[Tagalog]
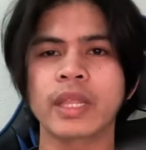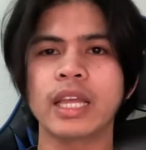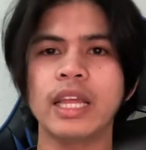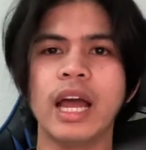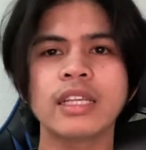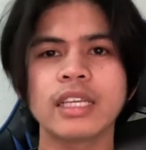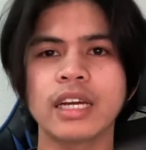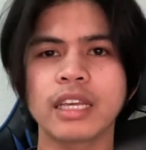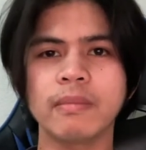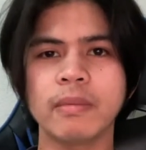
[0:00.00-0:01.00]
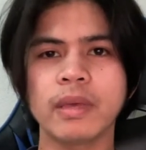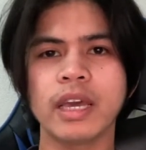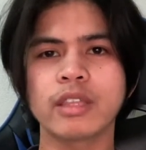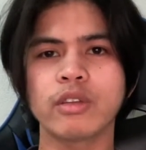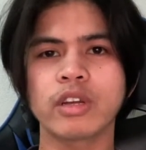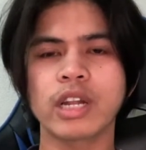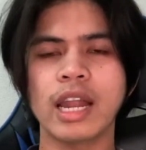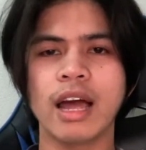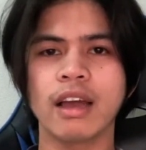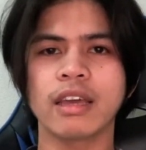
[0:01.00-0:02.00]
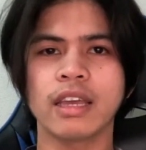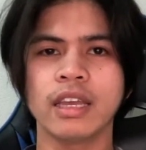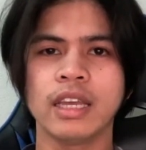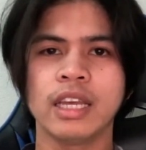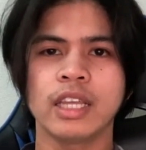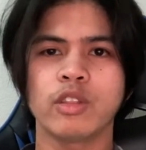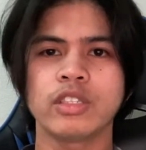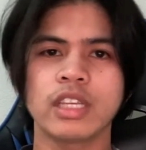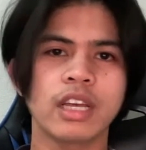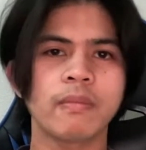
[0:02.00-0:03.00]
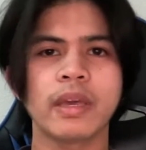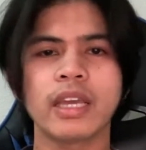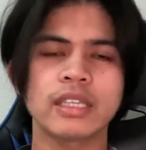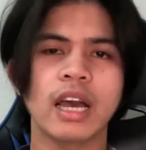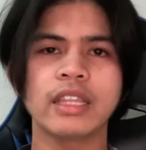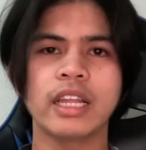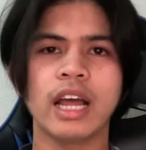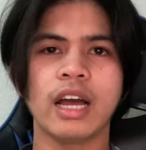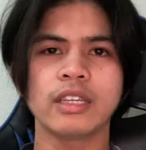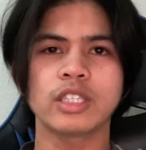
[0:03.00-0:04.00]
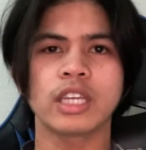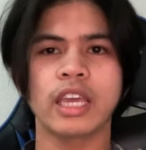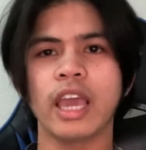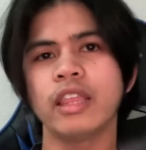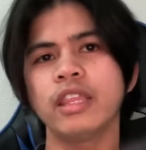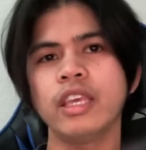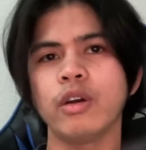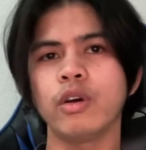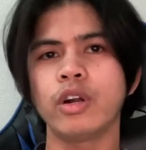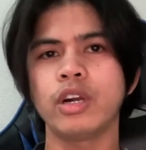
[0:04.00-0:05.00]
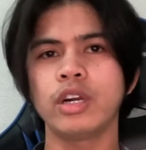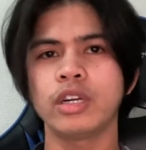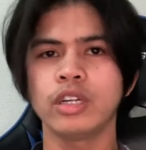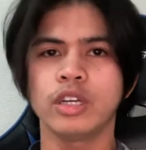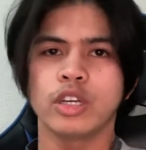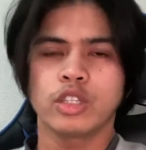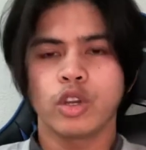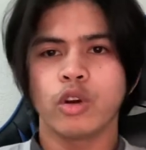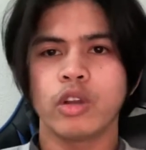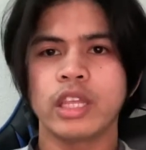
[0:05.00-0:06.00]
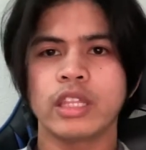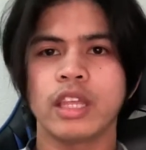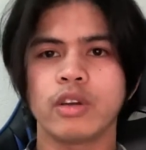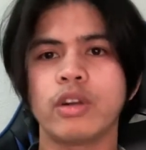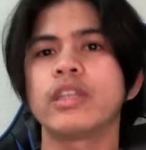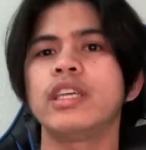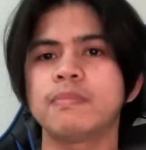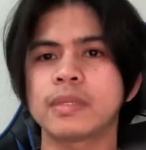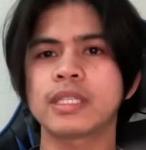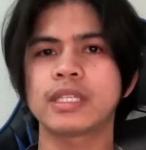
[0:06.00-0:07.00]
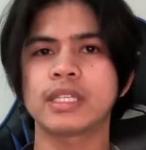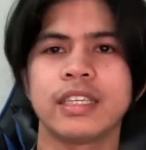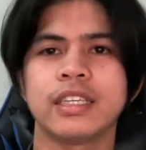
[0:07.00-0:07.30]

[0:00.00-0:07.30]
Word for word: Kadalasan ang ibibigay to ng lalaki dun sa nagbigay sa kanila, candy or chocolate din or gifts.